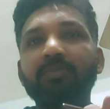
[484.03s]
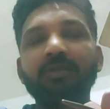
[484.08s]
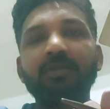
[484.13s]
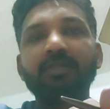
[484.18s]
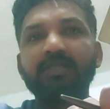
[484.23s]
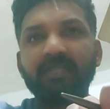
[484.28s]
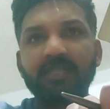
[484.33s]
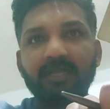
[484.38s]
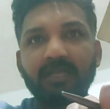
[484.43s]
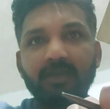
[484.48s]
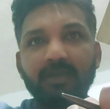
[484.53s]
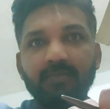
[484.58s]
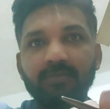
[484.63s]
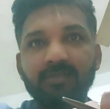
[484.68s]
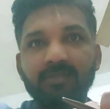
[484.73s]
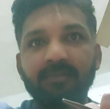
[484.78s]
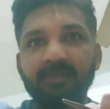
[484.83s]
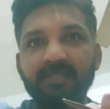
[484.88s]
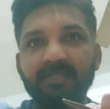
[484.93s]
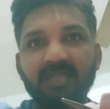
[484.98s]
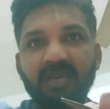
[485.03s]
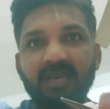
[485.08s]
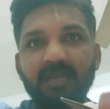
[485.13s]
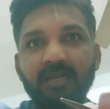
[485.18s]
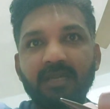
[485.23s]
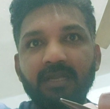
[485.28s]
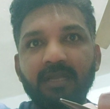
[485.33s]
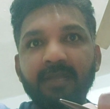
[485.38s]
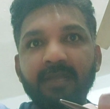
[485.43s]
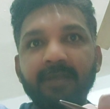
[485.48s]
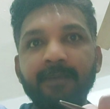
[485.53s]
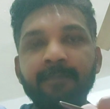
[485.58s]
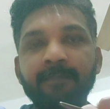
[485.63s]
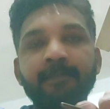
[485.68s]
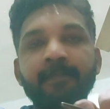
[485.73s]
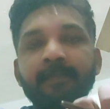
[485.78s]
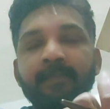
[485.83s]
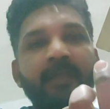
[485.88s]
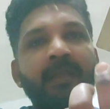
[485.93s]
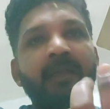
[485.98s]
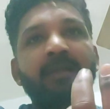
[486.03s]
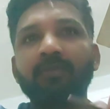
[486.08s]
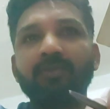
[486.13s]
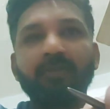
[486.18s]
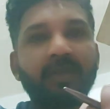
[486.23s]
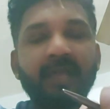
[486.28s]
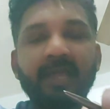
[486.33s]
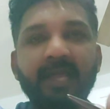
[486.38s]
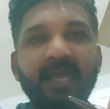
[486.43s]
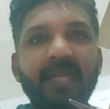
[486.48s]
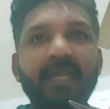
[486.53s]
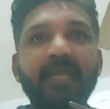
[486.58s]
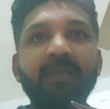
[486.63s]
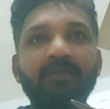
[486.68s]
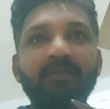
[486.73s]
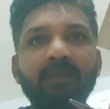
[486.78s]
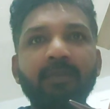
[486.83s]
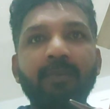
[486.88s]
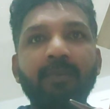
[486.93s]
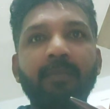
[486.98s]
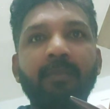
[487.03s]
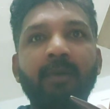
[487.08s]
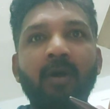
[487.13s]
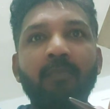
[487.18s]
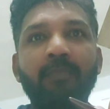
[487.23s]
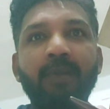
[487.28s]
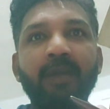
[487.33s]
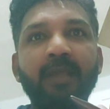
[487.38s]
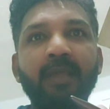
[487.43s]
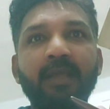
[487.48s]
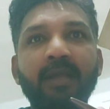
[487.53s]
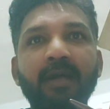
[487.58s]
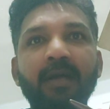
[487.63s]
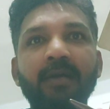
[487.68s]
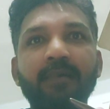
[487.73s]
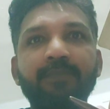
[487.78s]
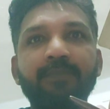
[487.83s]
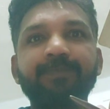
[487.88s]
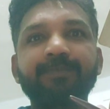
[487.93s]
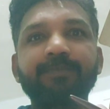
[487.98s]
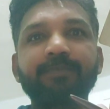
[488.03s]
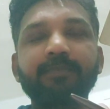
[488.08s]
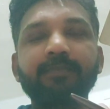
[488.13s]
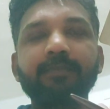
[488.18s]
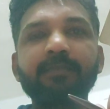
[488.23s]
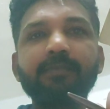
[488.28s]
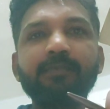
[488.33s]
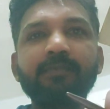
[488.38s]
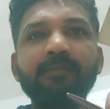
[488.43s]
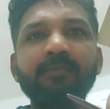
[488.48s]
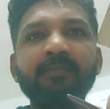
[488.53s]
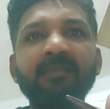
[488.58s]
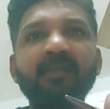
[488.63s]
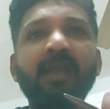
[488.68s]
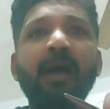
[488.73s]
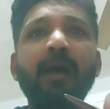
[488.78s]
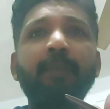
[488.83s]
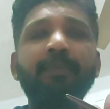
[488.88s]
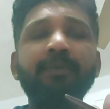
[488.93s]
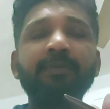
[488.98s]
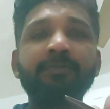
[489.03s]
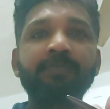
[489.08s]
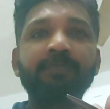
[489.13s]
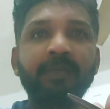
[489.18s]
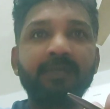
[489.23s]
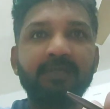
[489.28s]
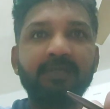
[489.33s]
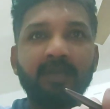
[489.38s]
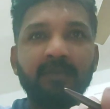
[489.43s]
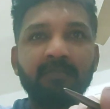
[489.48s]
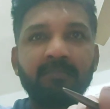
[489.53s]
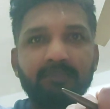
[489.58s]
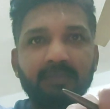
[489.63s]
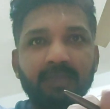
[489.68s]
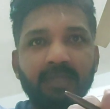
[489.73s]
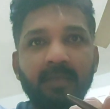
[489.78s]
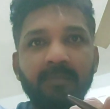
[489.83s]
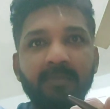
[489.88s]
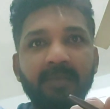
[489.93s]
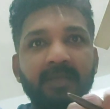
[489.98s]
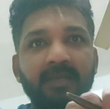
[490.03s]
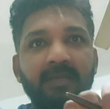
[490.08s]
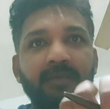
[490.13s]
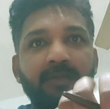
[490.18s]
किसी की वो समझदारी नहीं है तो नेगेटिव ही प्रभाव पड़ेगा आप उसमें दम मतलब एक